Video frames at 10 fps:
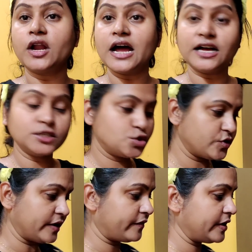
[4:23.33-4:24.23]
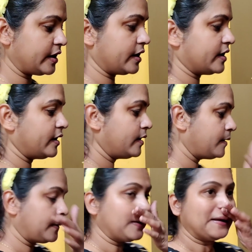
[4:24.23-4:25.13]
और आज ज्वेलरी का है
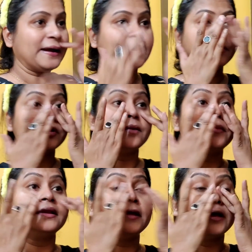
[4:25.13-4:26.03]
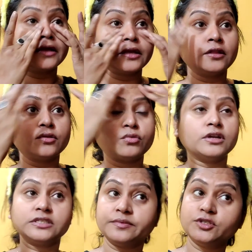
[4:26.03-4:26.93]
आज मेरा मन है कि
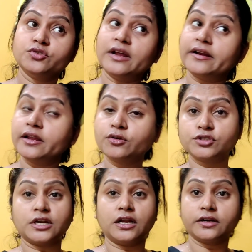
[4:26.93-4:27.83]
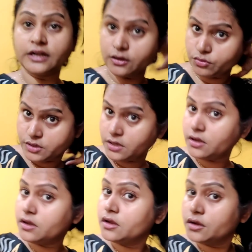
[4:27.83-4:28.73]
थोड़ा सा मैं ज्वेलरी कुछ अलग
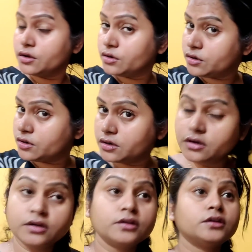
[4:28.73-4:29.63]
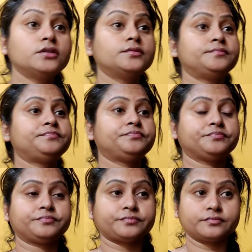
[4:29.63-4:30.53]
डालूंगी और
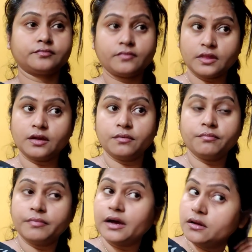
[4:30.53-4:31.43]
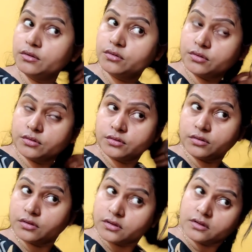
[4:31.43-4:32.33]
बालों को